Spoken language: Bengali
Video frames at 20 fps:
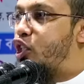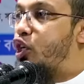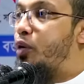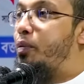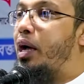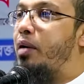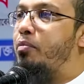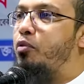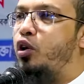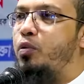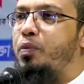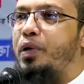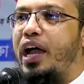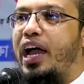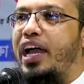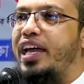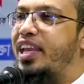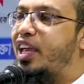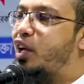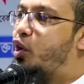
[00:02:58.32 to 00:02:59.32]
সবাই বলবে
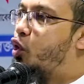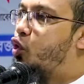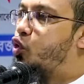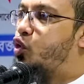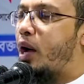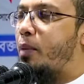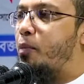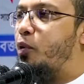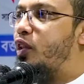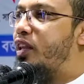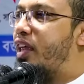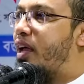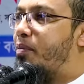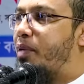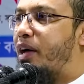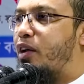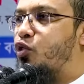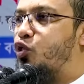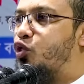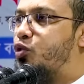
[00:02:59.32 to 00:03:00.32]
হাইরে কত আমলদার
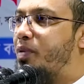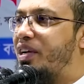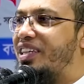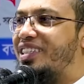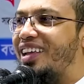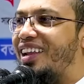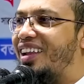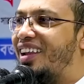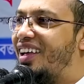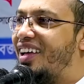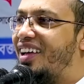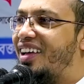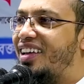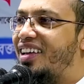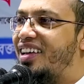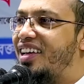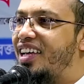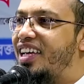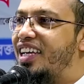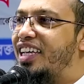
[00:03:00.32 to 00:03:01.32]
মানুষ মাসাল্লাহ
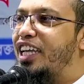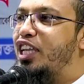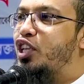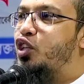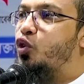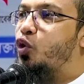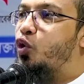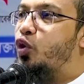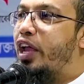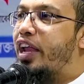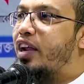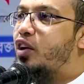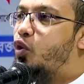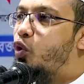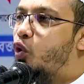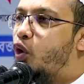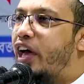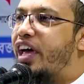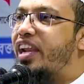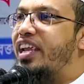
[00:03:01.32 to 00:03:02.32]
কিন্তু ওনার
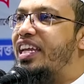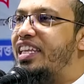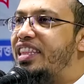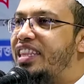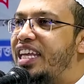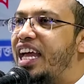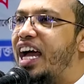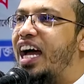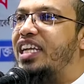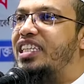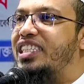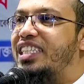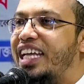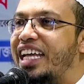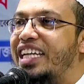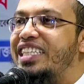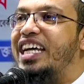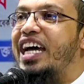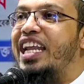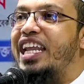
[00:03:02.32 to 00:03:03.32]
গোড়ার ইতিহাস
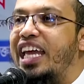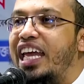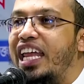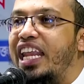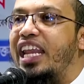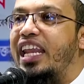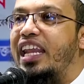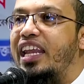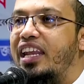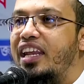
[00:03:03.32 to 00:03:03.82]
কে জানেন